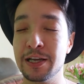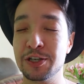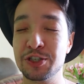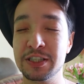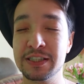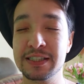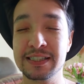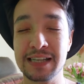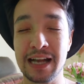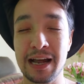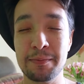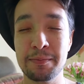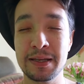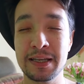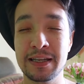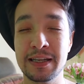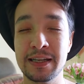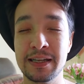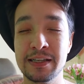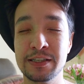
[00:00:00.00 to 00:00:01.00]
e a gente sabe
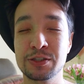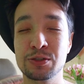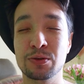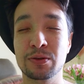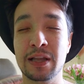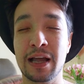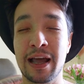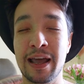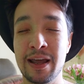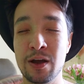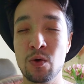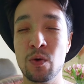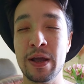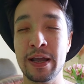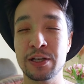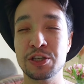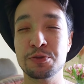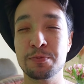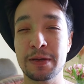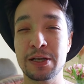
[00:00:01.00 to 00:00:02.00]
que isso está
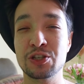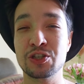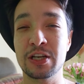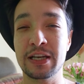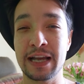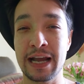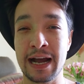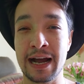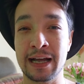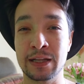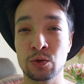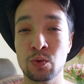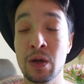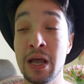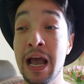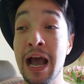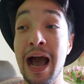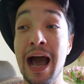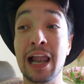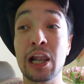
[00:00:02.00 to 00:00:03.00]
recorrentemente ligado
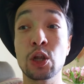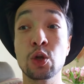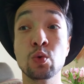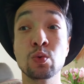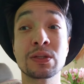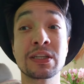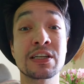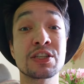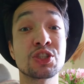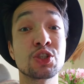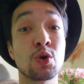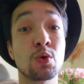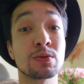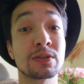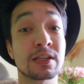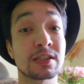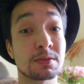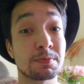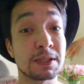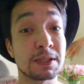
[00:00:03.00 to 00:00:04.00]
a lutas de outras